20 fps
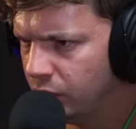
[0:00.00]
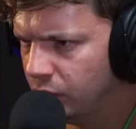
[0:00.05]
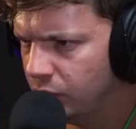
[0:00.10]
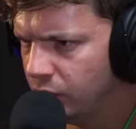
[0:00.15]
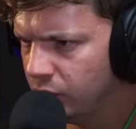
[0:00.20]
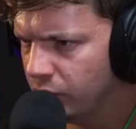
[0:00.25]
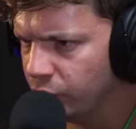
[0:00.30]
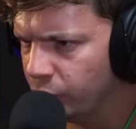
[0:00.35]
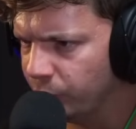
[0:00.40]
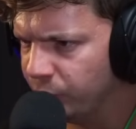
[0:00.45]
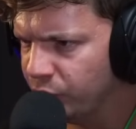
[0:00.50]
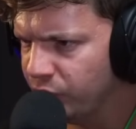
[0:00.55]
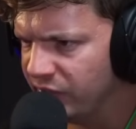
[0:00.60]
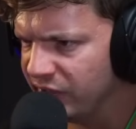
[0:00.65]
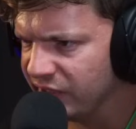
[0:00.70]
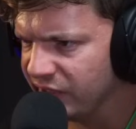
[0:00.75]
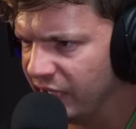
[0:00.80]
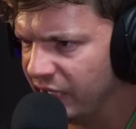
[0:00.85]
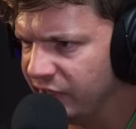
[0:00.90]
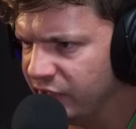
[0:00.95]
Cavolo, più di
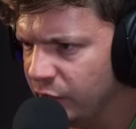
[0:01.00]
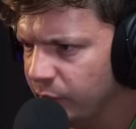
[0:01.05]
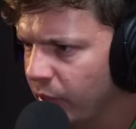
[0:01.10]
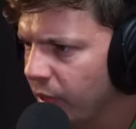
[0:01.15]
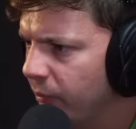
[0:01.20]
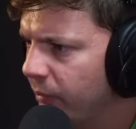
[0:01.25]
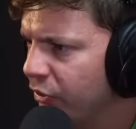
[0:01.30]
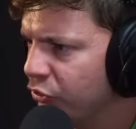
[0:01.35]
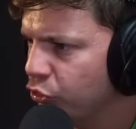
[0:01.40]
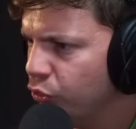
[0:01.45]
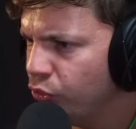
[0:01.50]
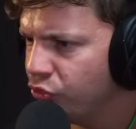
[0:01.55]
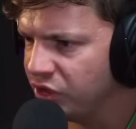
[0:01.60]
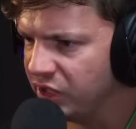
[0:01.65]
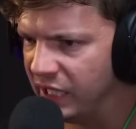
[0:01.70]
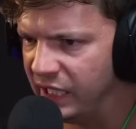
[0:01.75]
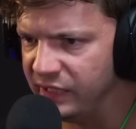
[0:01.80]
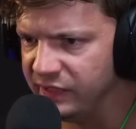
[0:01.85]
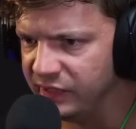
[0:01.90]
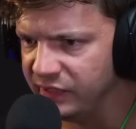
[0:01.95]
scheletri. Ma, ma sono
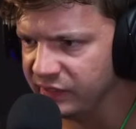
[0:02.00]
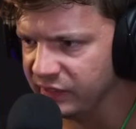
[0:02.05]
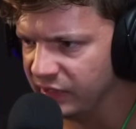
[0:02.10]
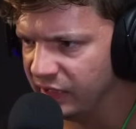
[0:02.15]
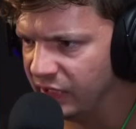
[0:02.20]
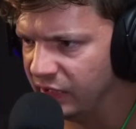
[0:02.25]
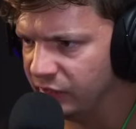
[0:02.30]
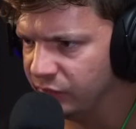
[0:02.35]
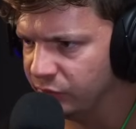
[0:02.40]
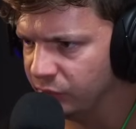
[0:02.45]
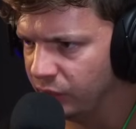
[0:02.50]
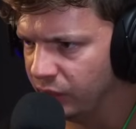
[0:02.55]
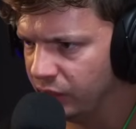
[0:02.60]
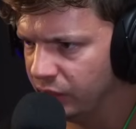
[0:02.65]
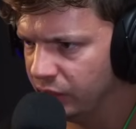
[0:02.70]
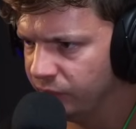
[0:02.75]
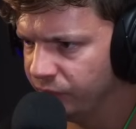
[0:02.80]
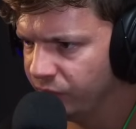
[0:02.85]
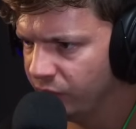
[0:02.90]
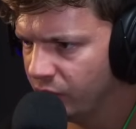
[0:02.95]
scheletri, tra l'altro,
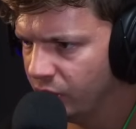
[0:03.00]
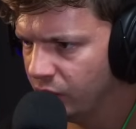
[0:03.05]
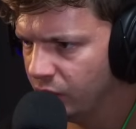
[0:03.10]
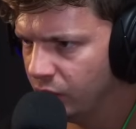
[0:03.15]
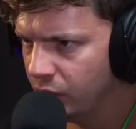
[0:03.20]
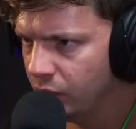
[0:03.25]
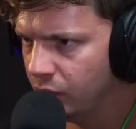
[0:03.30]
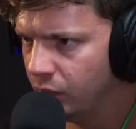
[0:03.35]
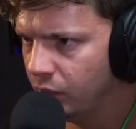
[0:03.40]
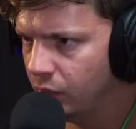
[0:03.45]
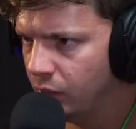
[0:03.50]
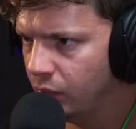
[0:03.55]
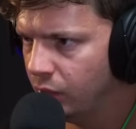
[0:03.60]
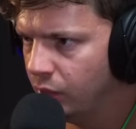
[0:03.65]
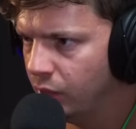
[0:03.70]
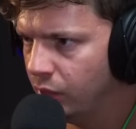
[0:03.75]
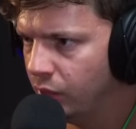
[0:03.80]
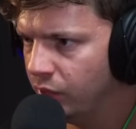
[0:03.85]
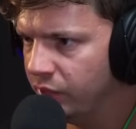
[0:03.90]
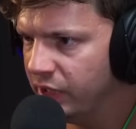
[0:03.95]
eh?
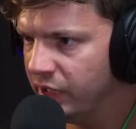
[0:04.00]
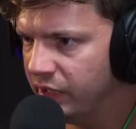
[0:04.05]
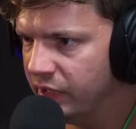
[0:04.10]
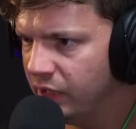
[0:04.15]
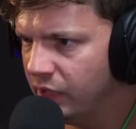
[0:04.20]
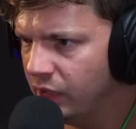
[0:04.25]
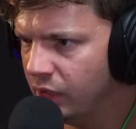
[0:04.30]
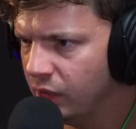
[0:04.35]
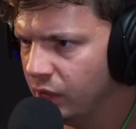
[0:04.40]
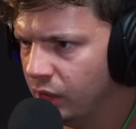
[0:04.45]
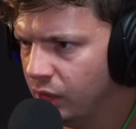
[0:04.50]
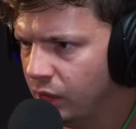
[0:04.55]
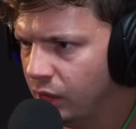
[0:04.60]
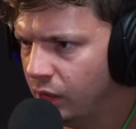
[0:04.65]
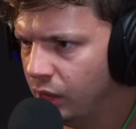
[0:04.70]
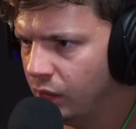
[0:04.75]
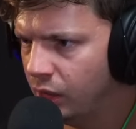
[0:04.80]
Che cazzo?